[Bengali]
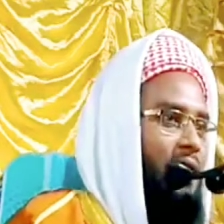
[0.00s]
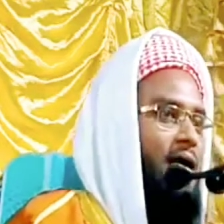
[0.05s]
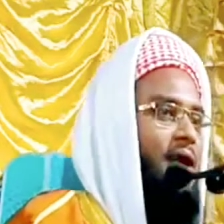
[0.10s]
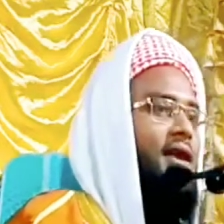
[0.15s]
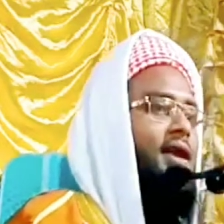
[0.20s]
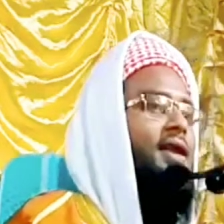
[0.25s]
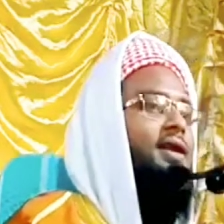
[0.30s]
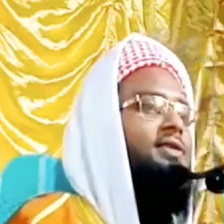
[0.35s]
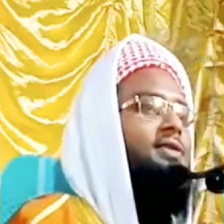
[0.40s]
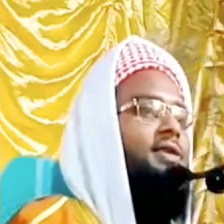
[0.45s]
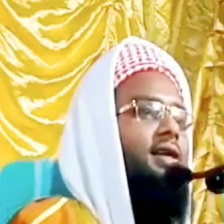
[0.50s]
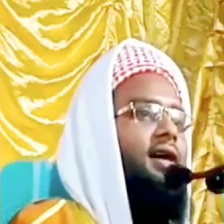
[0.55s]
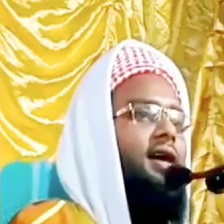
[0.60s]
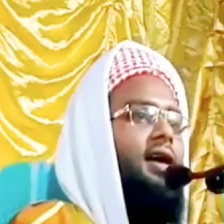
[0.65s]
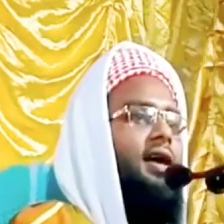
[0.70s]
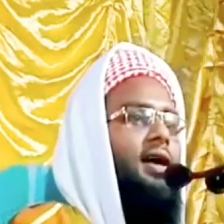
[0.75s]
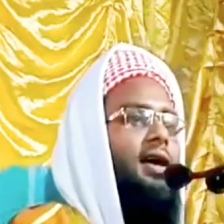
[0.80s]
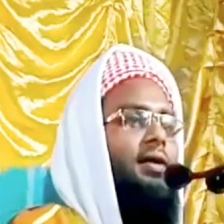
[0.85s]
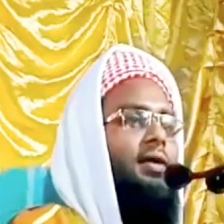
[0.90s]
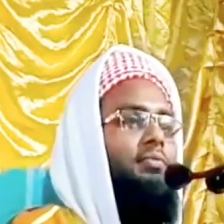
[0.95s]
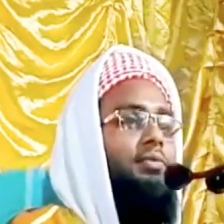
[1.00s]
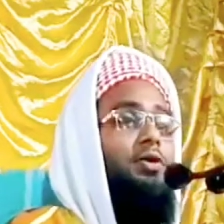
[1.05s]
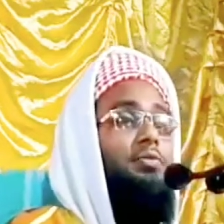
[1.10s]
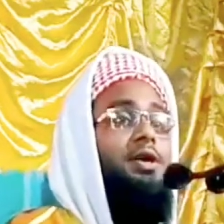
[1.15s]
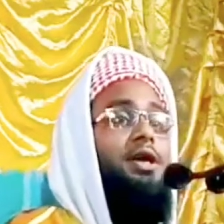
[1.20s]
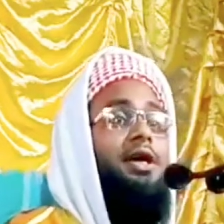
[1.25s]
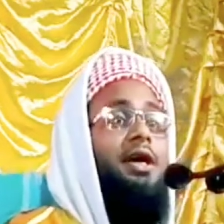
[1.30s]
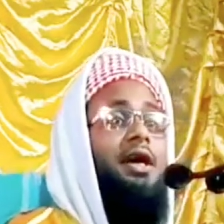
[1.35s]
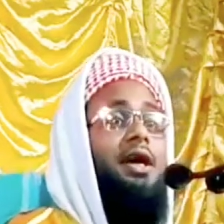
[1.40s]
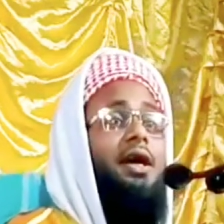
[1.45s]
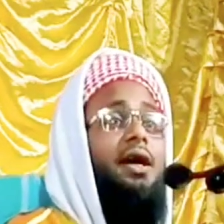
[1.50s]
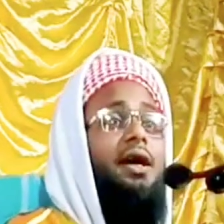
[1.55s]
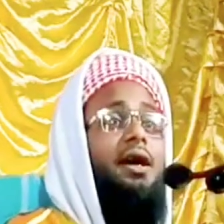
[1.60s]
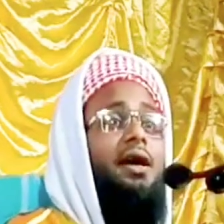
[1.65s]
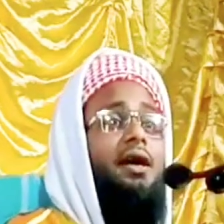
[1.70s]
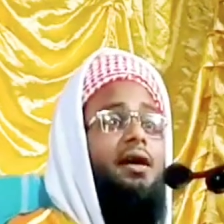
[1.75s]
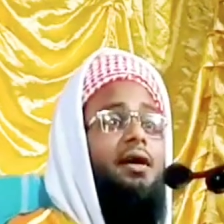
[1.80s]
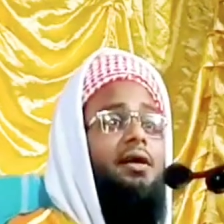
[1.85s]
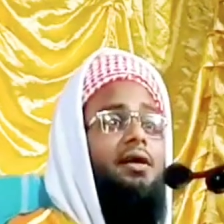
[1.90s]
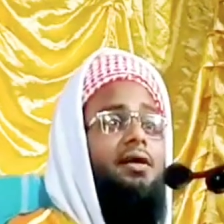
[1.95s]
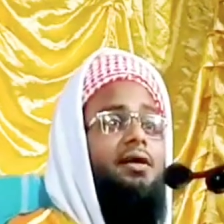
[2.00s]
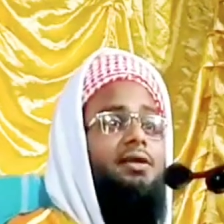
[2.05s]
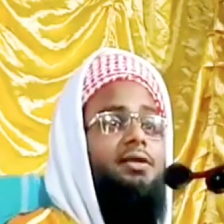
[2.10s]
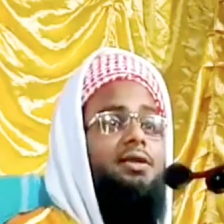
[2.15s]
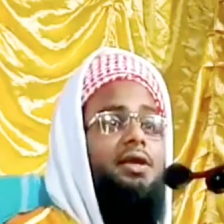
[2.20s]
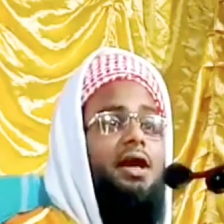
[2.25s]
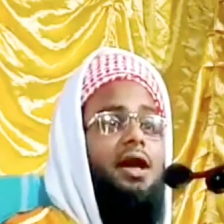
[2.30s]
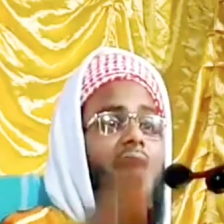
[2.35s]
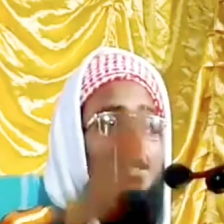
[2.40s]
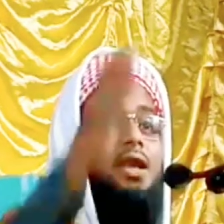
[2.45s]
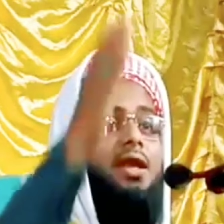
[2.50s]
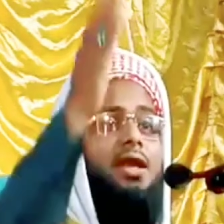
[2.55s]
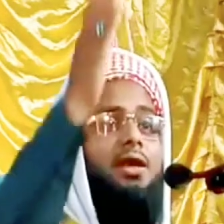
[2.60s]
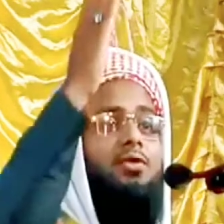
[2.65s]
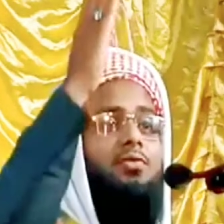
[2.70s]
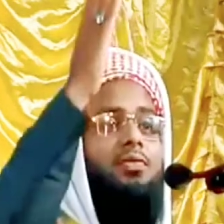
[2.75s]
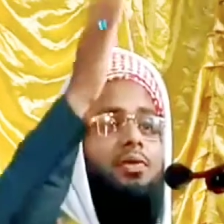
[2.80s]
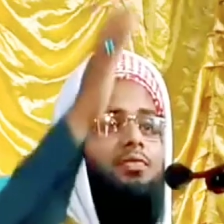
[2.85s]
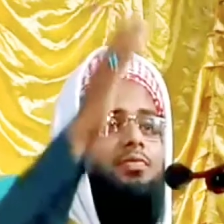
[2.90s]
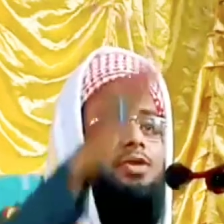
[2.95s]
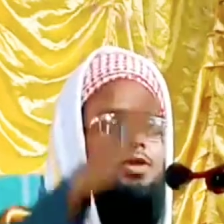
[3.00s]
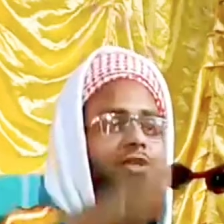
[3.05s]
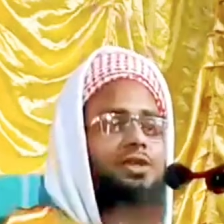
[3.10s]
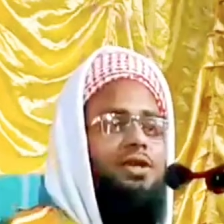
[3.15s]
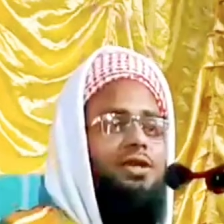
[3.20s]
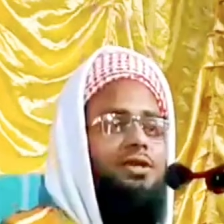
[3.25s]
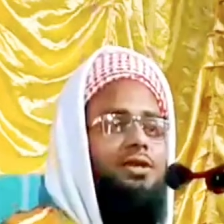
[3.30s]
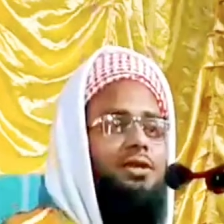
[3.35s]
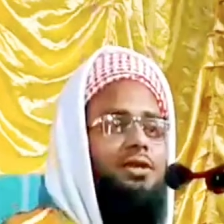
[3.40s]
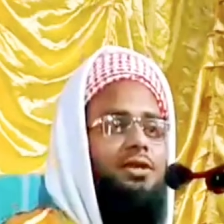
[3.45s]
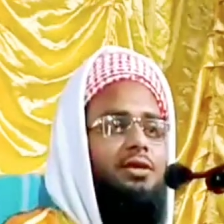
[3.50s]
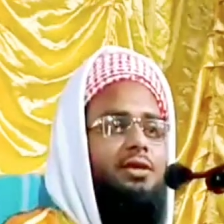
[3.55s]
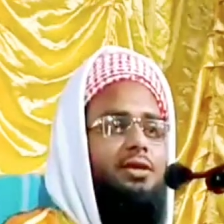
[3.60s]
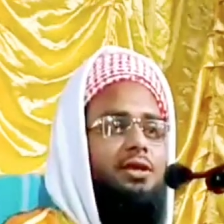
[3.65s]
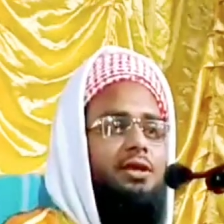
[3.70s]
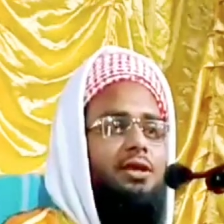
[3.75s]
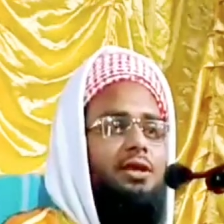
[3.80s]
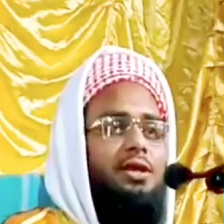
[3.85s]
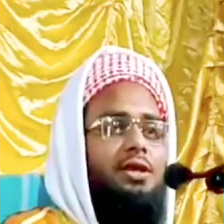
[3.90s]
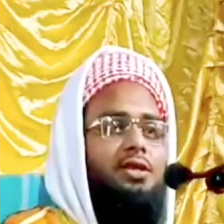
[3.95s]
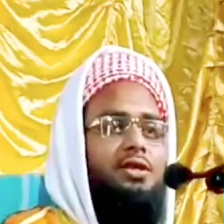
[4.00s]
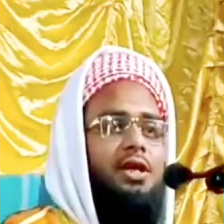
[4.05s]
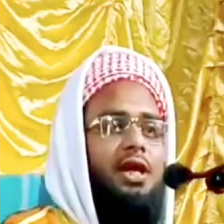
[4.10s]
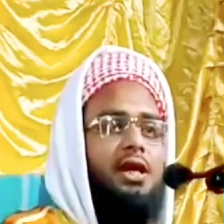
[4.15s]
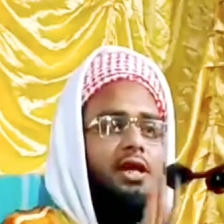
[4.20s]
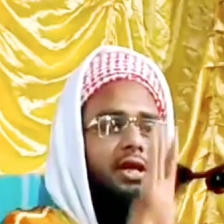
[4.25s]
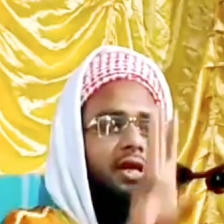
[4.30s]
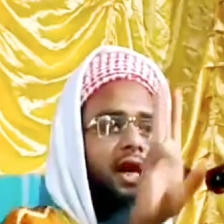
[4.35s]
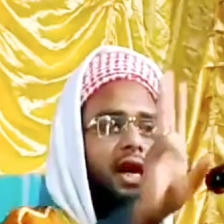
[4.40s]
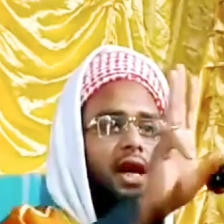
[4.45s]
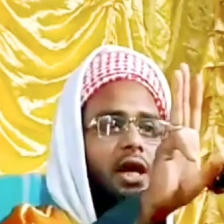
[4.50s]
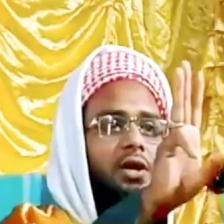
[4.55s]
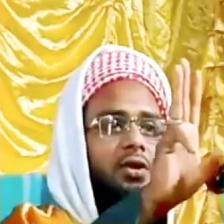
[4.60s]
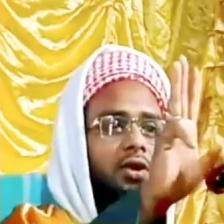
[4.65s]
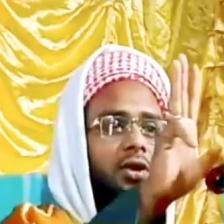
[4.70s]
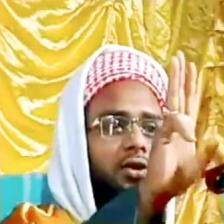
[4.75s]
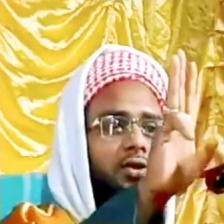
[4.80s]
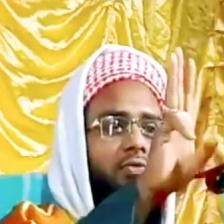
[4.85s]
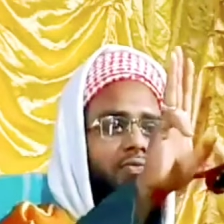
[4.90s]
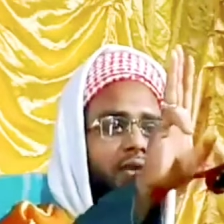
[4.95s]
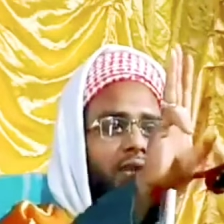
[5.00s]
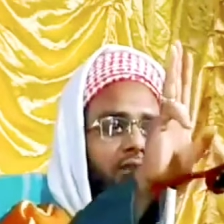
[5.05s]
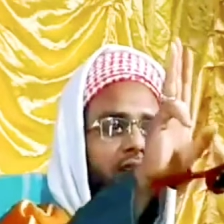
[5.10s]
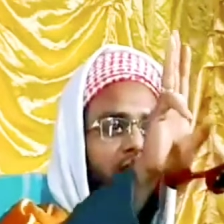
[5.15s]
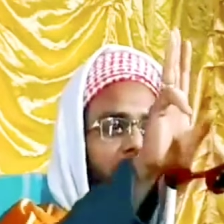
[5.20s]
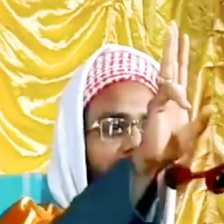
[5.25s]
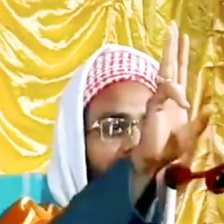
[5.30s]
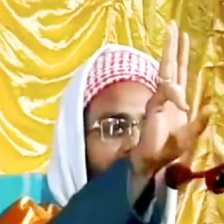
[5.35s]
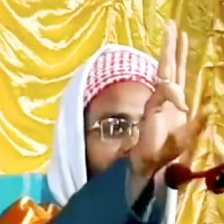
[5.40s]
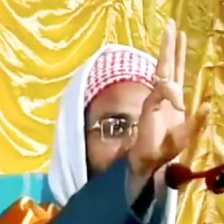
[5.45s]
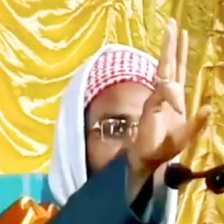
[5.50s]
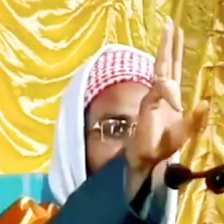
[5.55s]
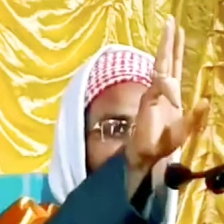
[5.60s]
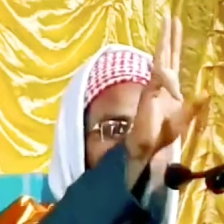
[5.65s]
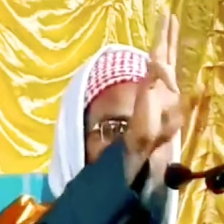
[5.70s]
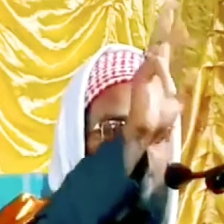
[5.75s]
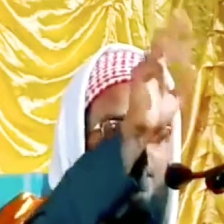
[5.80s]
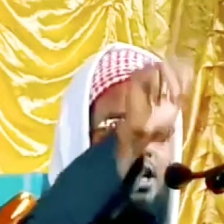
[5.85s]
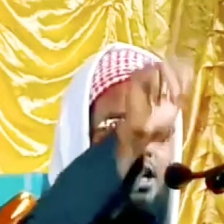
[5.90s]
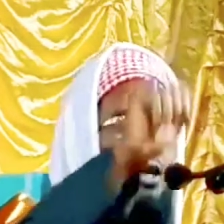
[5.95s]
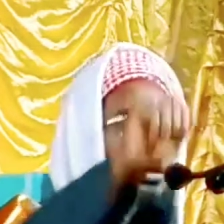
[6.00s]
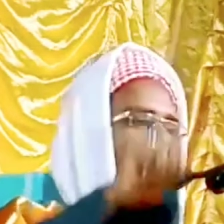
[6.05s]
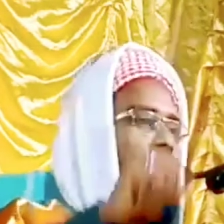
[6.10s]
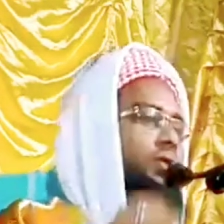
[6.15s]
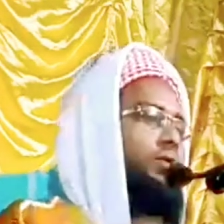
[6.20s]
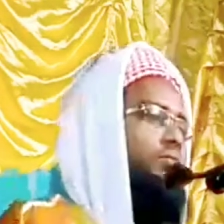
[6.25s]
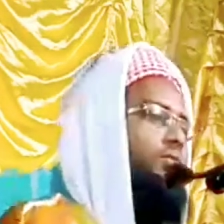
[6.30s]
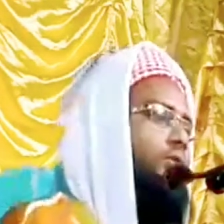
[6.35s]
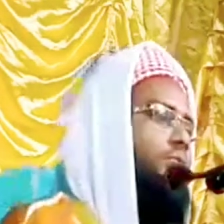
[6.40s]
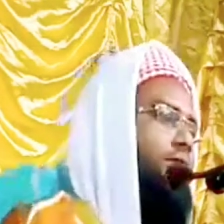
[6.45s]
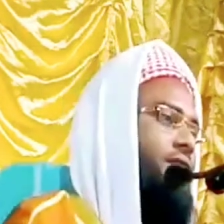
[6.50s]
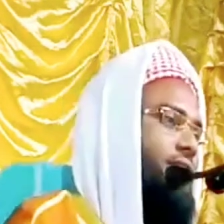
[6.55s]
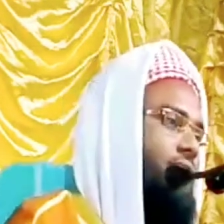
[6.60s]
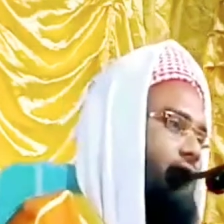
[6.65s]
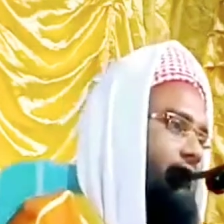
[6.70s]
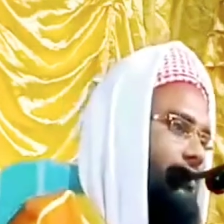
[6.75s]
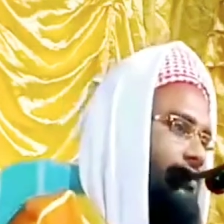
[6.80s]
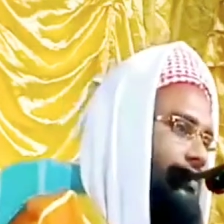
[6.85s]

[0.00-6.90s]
আল্লাহ চা মমিন কারা যারা আল্লাহর উপরে বিশ্বাসী চারটা আখরের উপরে যারা বিশ্বাসী তারাই হলো মমিন